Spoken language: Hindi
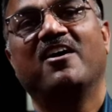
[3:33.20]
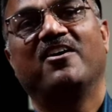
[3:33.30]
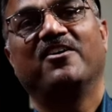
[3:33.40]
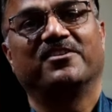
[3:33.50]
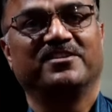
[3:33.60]

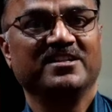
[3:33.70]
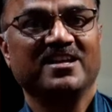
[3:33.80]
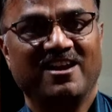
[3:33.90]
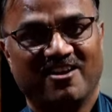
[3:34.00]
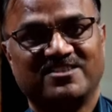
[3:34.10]
और
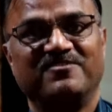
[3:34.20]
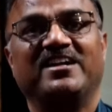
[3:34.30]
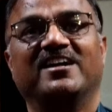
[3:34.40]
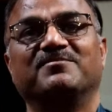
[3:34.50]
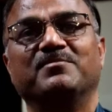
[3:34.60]
लास
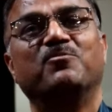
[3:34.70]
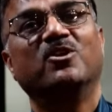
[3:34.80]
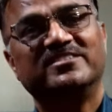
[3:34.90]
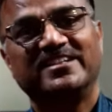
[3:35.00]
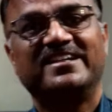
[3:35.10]
वेगास में
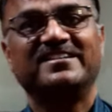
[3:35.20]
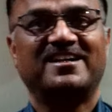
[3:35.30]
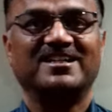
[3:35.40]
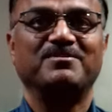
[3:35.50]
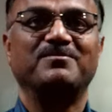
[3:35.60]
बहुत तरह के
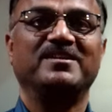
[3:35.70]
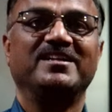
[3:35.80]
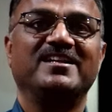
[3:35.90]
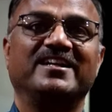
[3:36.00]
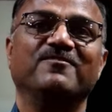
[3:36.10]
ताजमहल बने
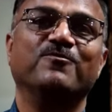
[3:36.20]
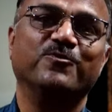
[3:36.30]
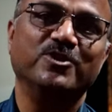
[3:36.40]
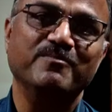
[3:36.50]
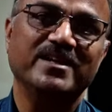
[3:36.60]
हैं लेकिन
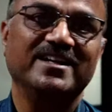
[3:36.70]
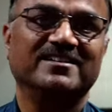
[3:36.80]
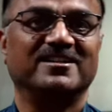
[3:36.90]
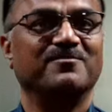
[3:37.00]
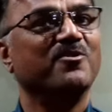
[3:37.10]
वुड में या
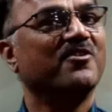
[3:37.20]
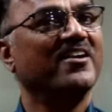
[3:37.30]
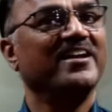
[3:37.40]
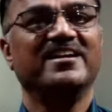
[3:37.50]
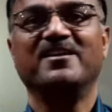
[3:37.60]

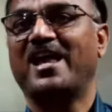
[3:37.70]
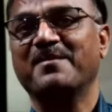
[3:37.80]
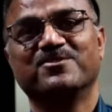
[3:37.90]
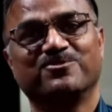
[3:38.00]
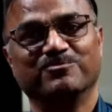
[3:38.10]
थर्मोकोइल या
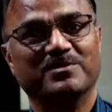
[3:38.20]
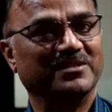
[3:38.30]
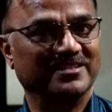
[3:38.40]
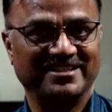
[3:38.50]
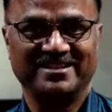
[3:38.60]
लाइम स्टोन में
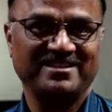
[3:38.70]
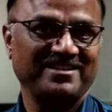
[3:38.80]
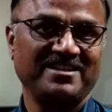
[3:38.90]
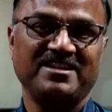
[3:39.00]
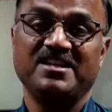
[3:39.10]
बनते हैं
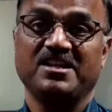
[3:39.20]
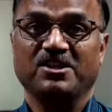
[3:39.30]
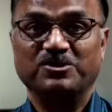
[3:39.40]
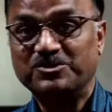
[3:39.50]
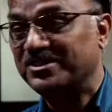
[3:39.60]

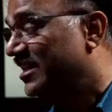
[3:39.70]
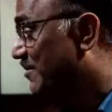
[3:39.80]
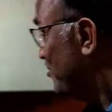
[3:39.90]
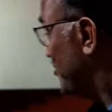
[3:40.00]
दूसरी हम